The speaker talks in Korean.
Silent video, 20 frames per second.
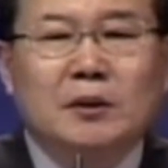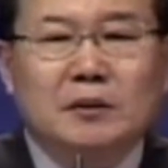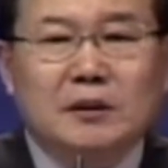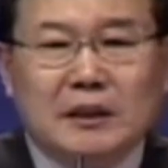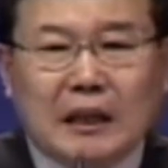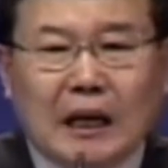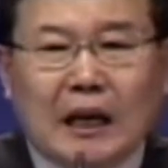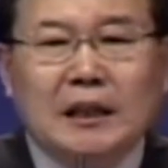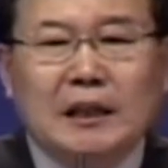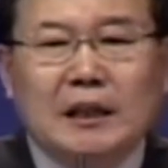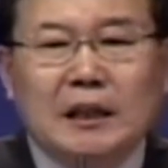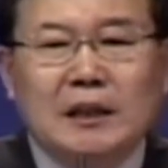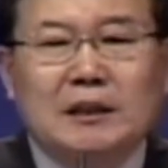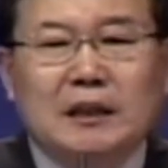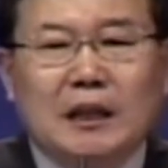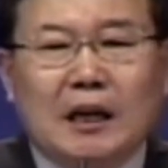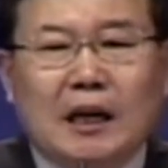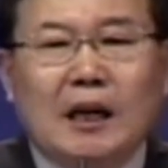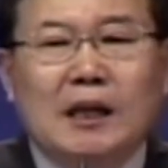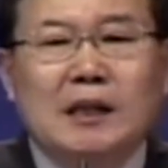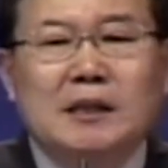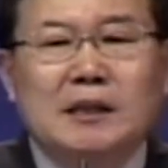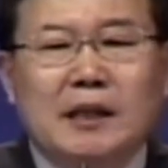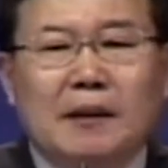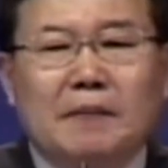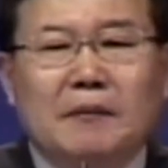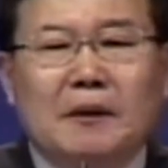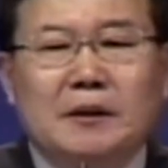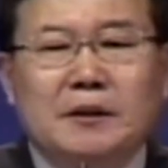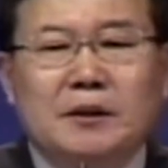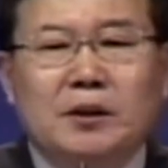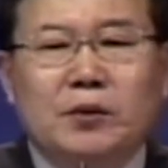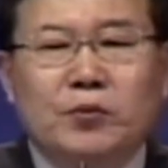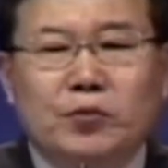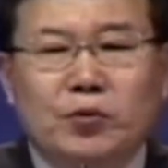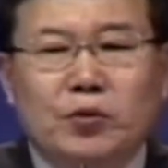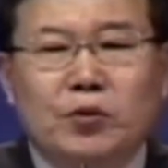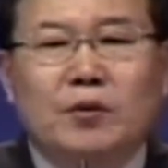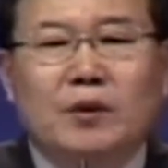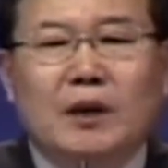자기 일 잘 잡아서
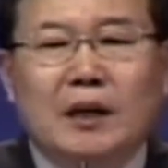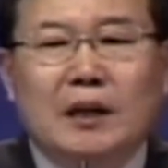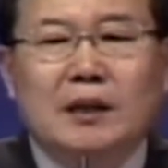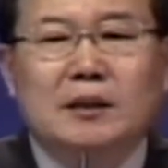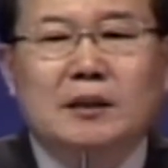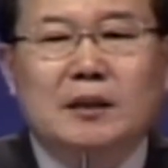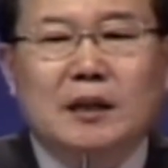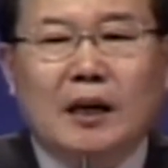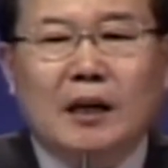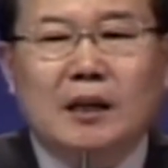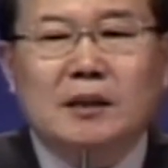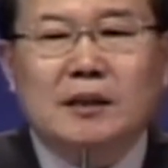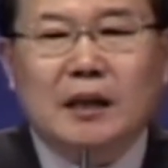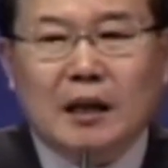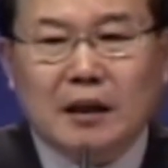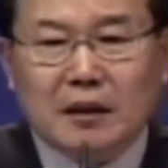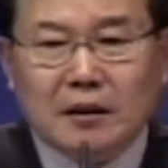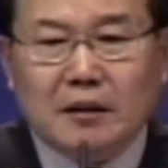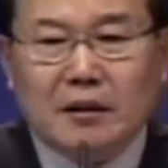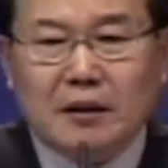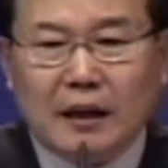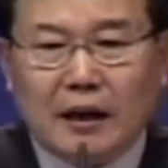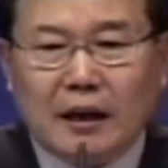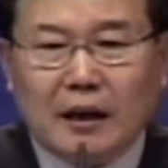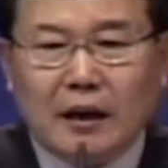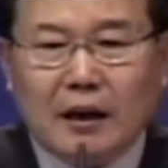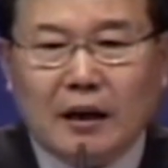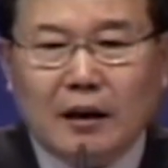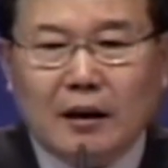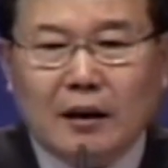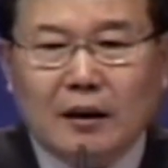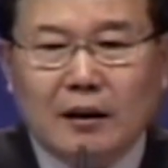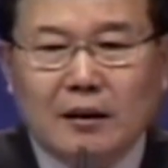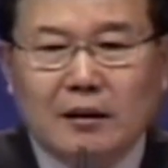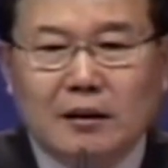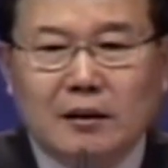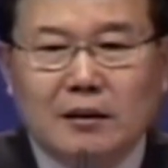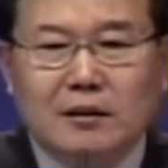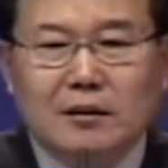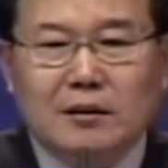훌륭하게 잘 살 거다.
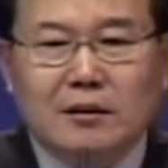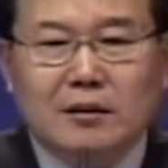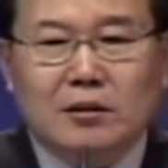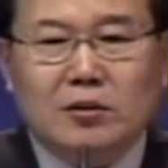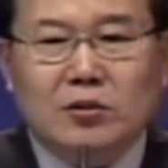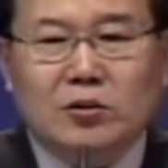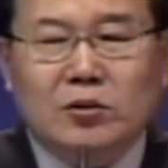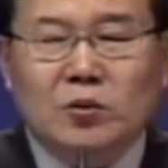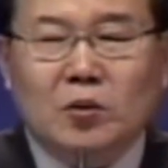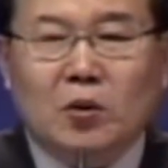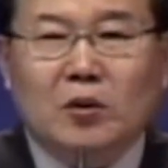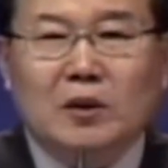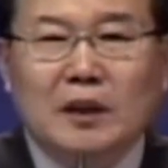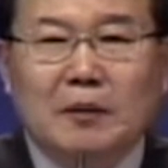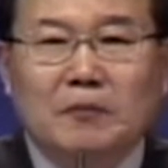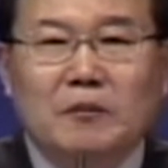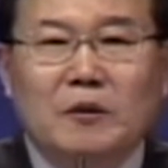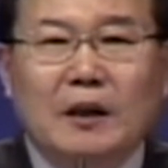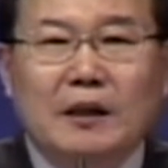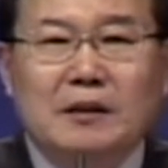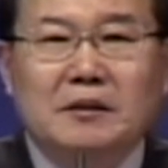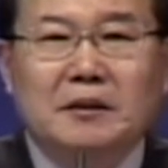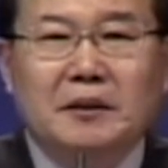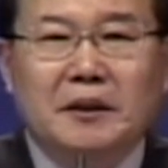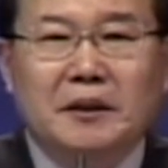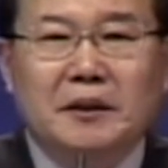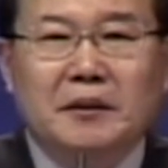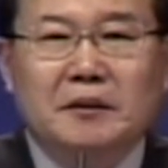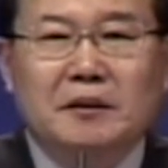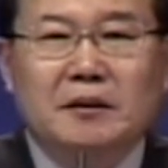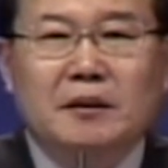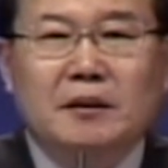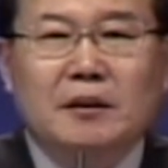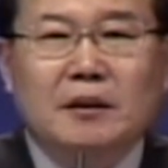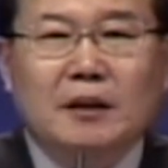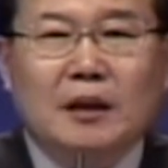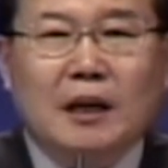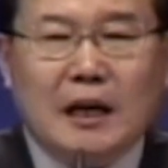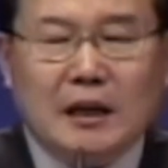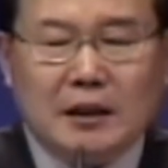그리고 농담도 하시대요.
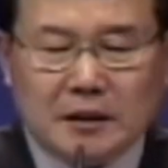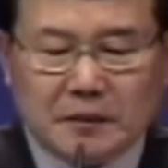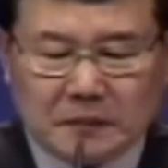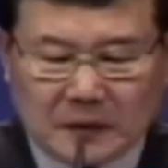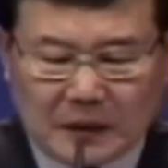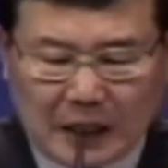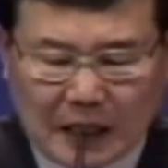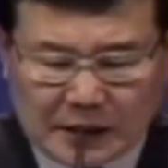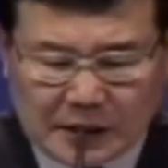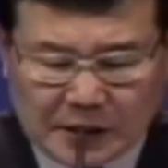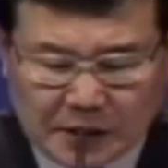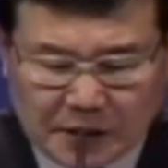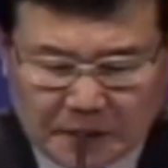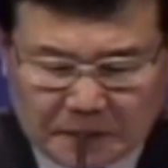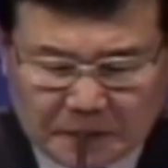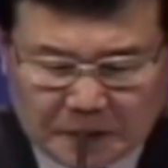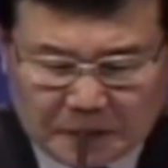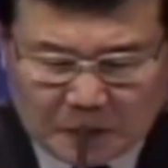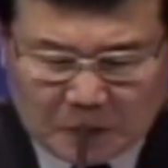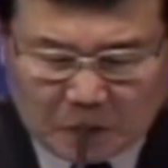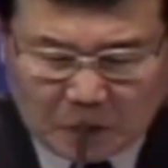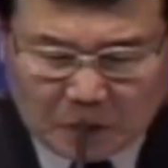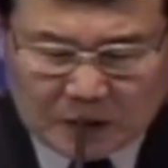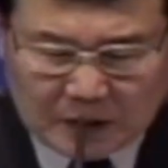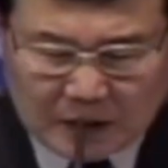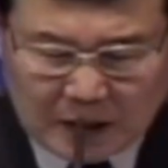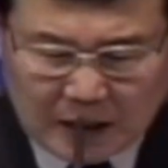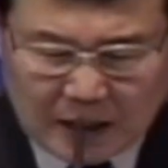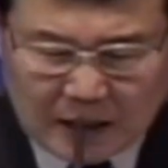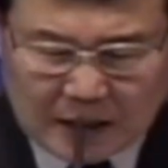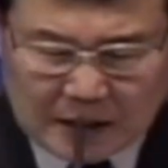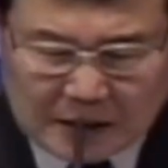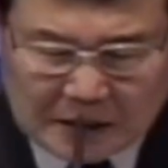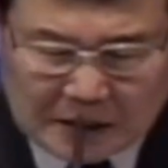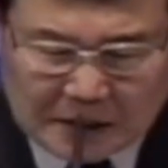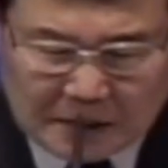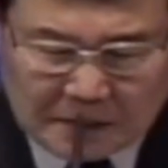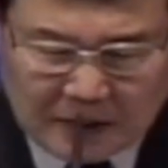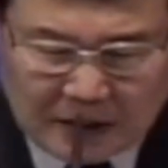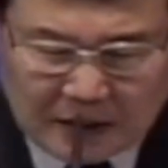가끔 당신 없으면 못 살아
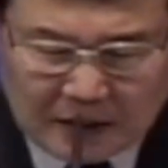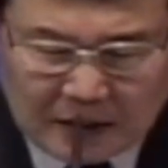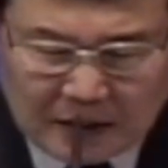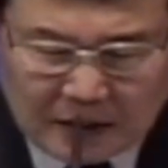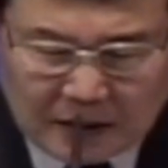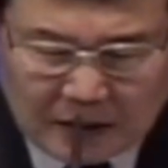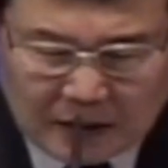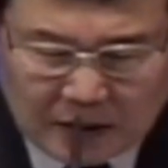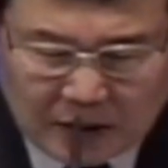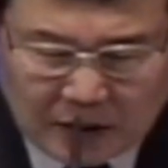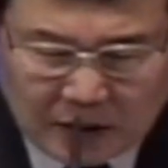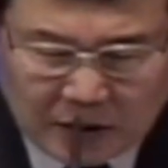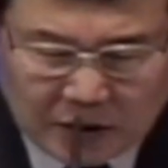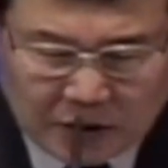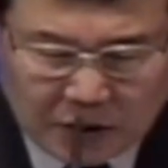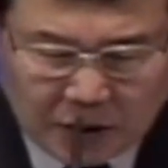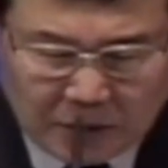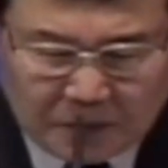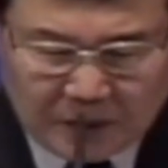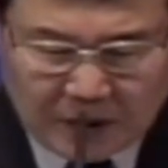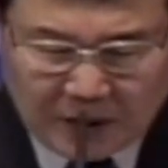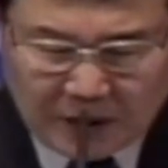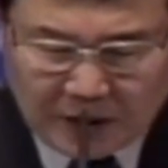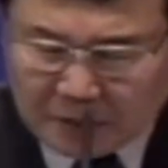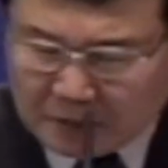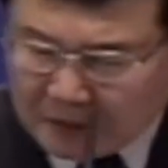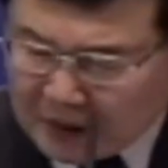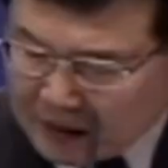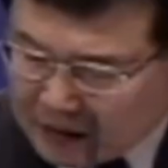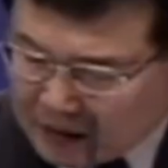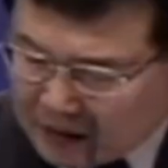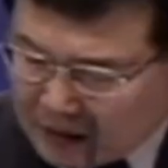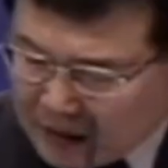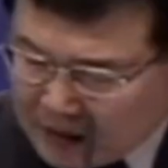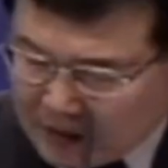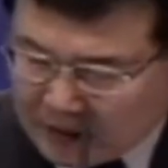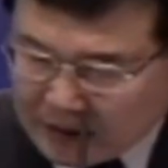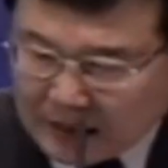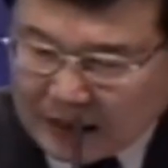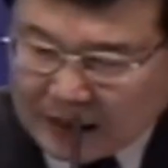그러지만 그거는 접대형
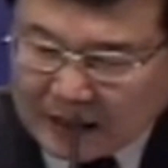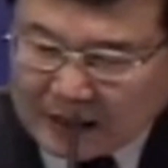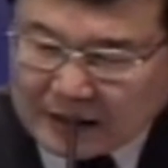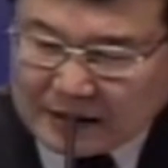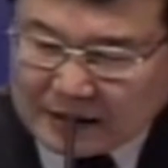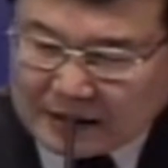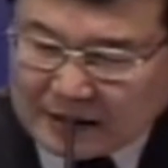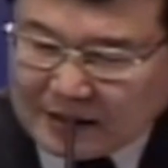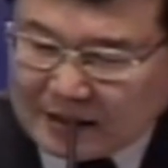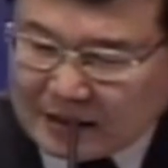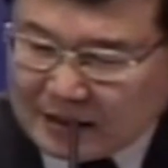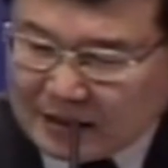멘트란다 그러지.